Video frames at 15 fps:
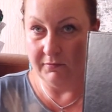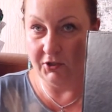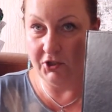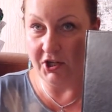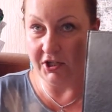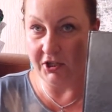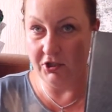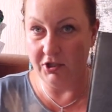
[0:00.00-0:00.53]

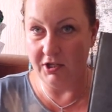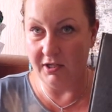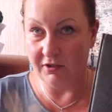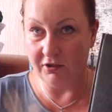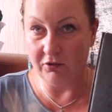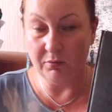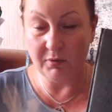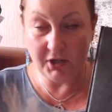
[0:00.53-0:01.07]
Księgi
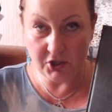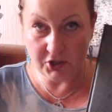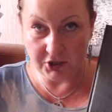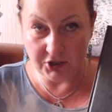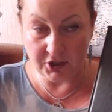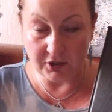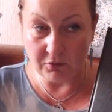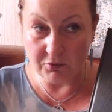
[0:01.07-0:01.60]
Cieni, która jeszcze
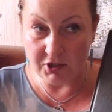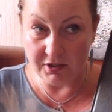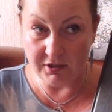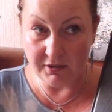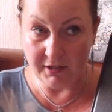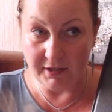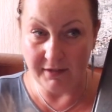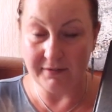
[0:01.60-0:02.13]
Księgą
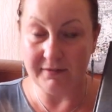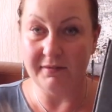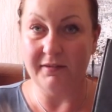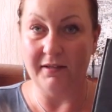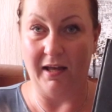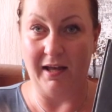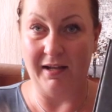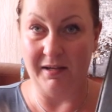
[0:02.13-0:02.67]
Cieni nie
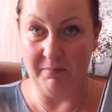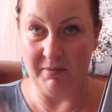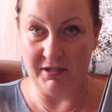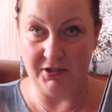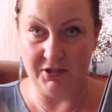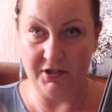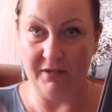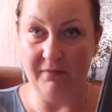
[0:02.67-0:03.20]
jest, ale
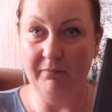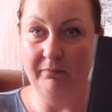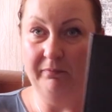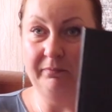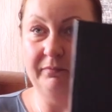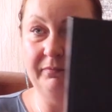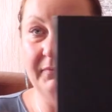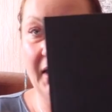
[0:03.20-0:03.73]
będzie.
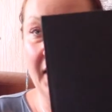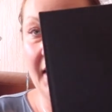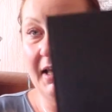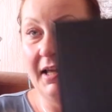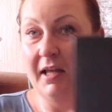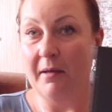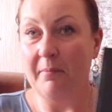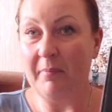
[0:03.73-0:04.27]

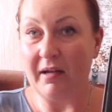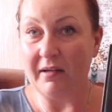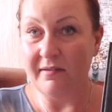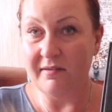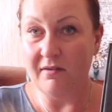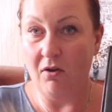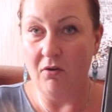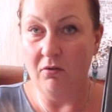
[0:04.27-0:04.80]

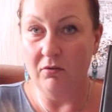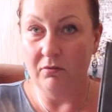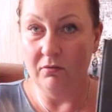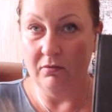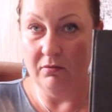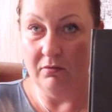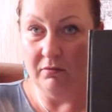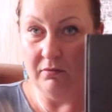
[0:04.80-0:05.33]
Bardzo
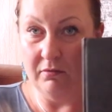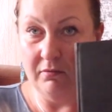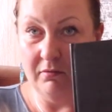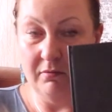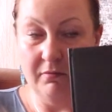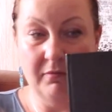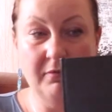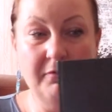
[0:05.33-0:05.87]

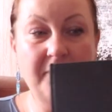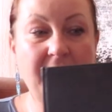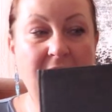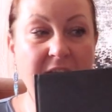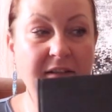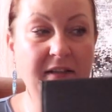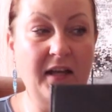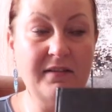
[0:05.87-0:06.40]

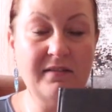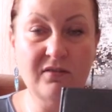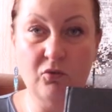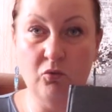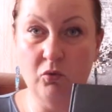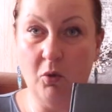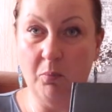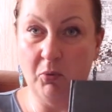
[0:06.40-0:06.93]
fajna,
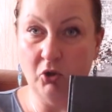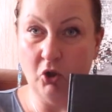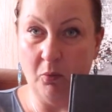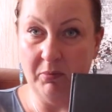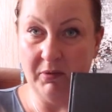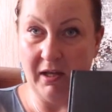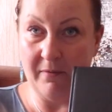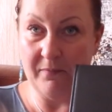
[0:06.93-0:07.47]

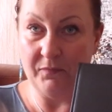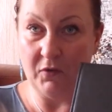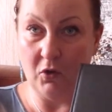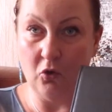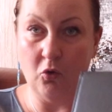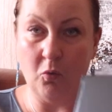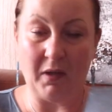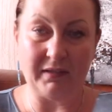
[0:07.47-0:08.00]
skóropodobna
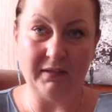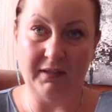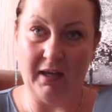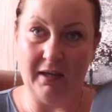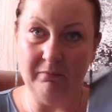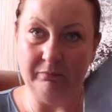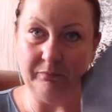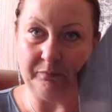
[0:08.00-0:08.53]

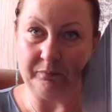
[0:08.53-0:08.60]
okładka.